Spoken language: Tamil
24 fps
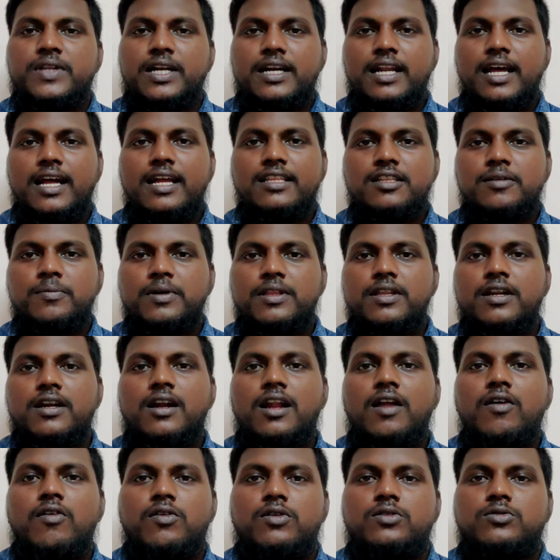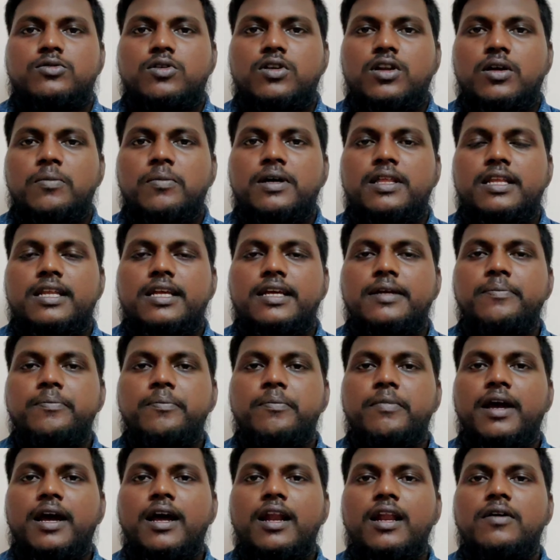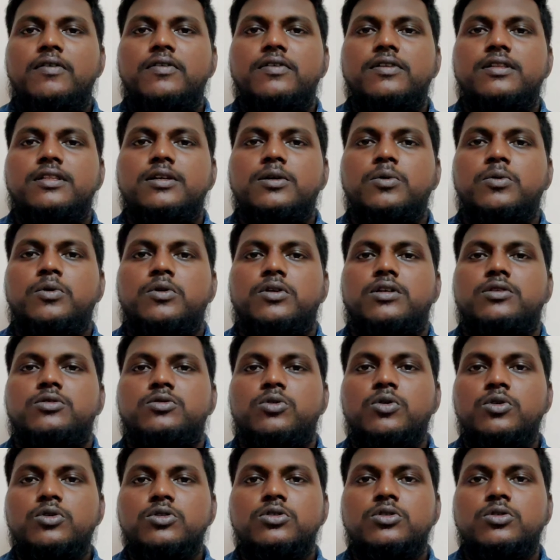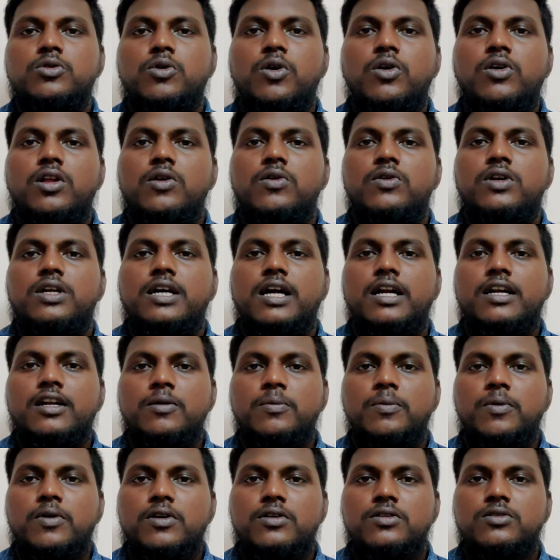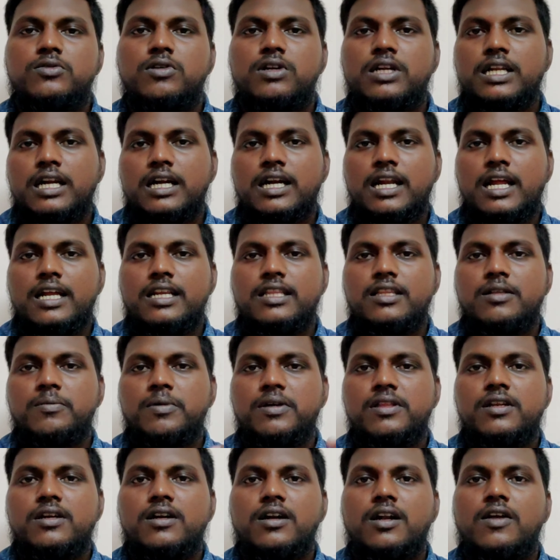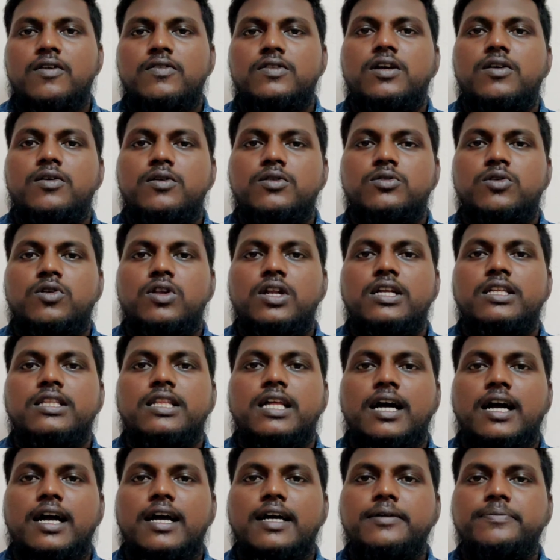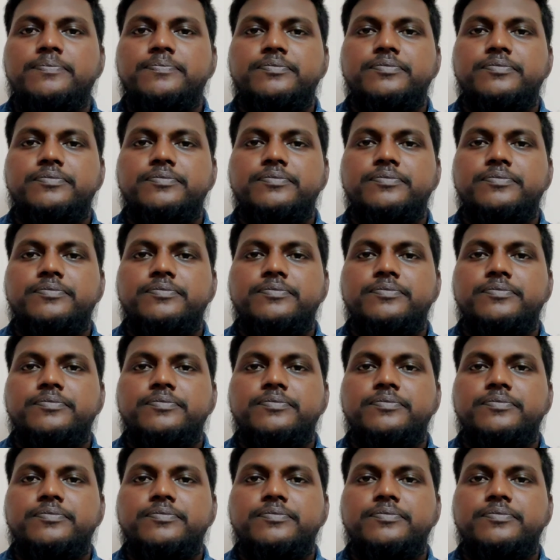ரெண்டாயிரத்தி பதினெட்டில் அவங்க சொன்ன மாதிரி மேலே வந்து ஒரு சொகுசு ஹோட்டல் ஒன்று கட்ட போகிறேன்னு சொல்லிட்டு ரெண்டாயிரத்தி பதினெட்டில் வந்து அவங்க சொல்லியிருந்தாங்க